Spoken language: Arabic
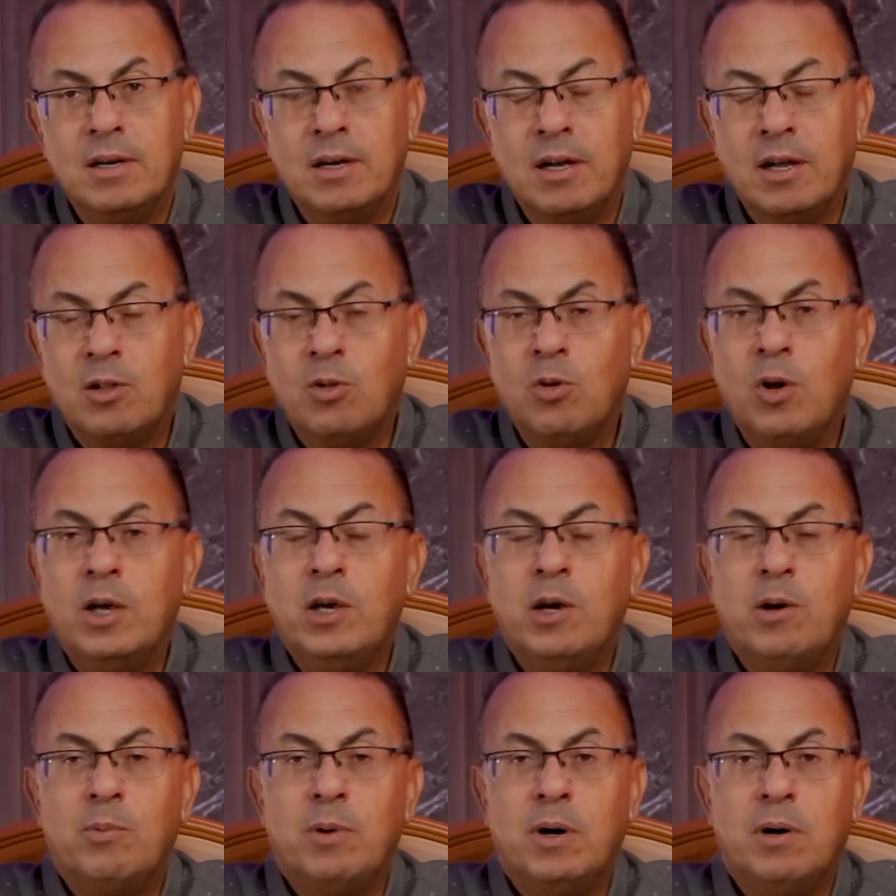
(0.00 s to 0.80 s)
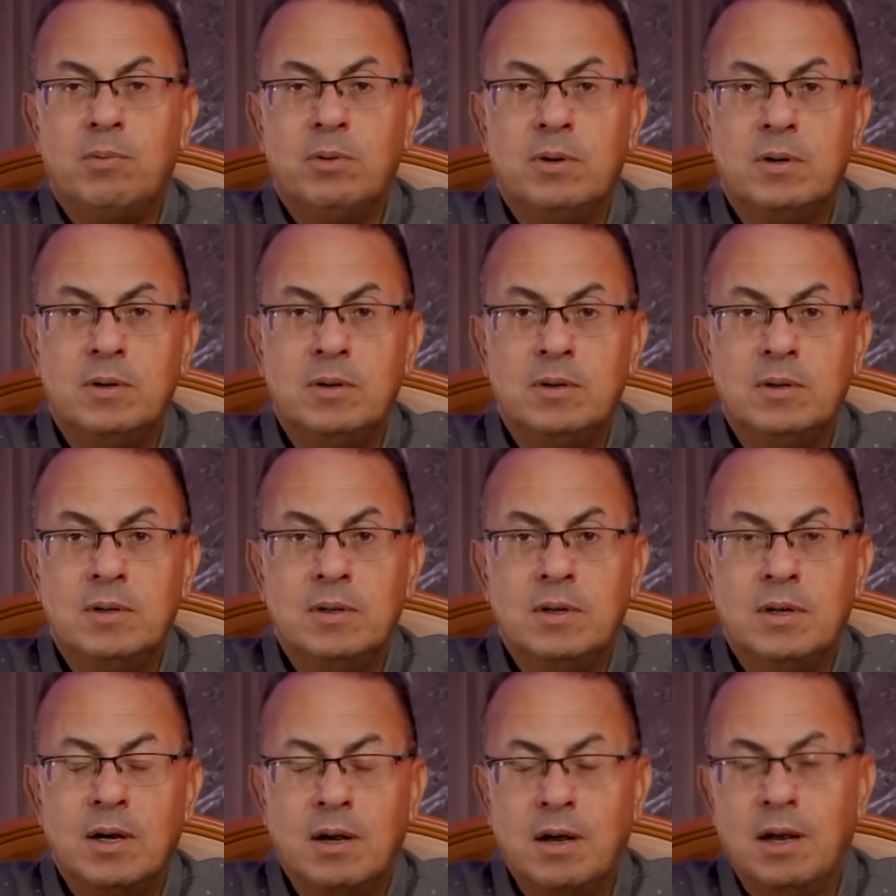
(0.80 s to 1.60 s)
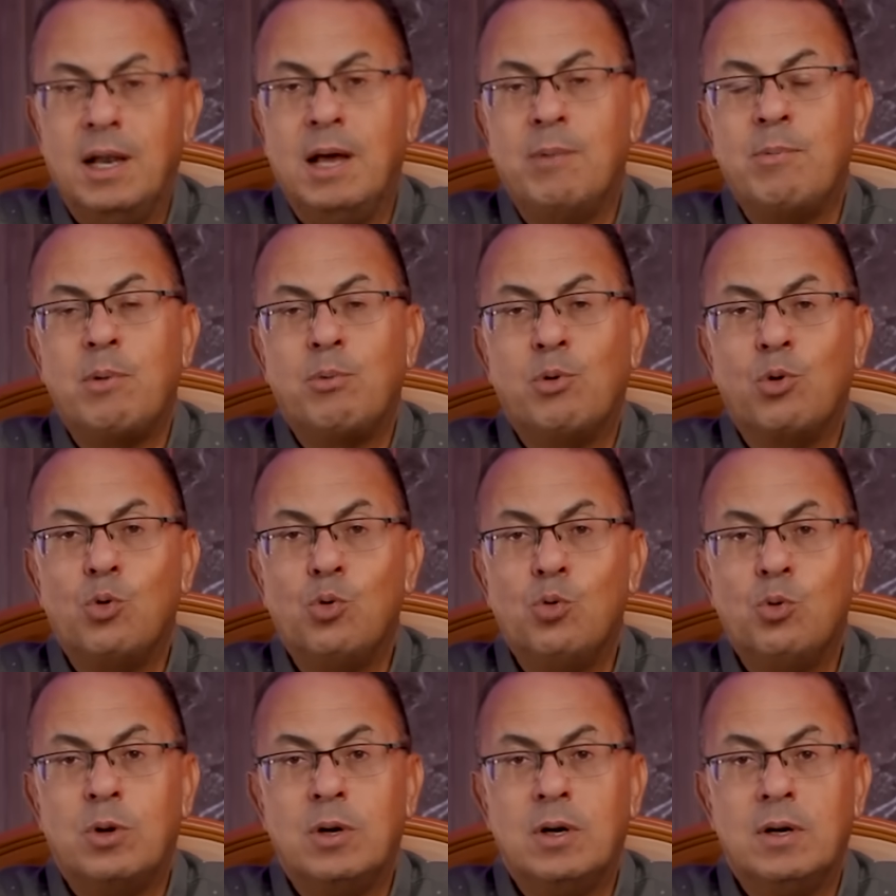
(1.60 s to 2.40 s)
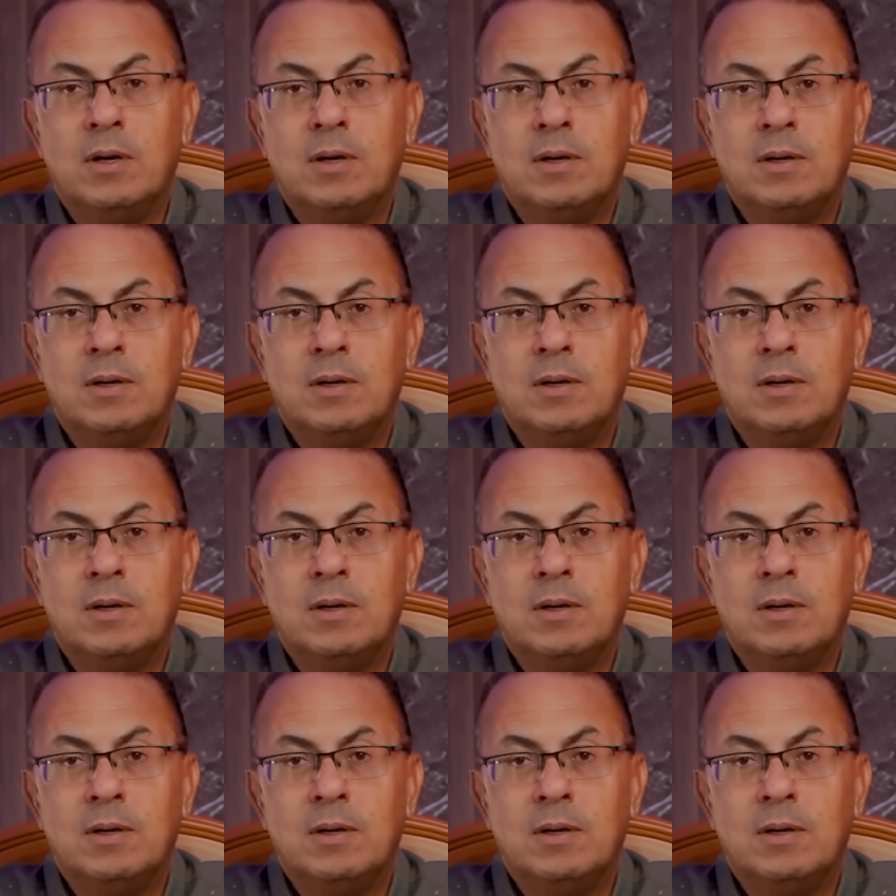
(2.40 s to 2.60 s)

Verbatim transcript: قالت له أيوة يا بابا قال لها مبروك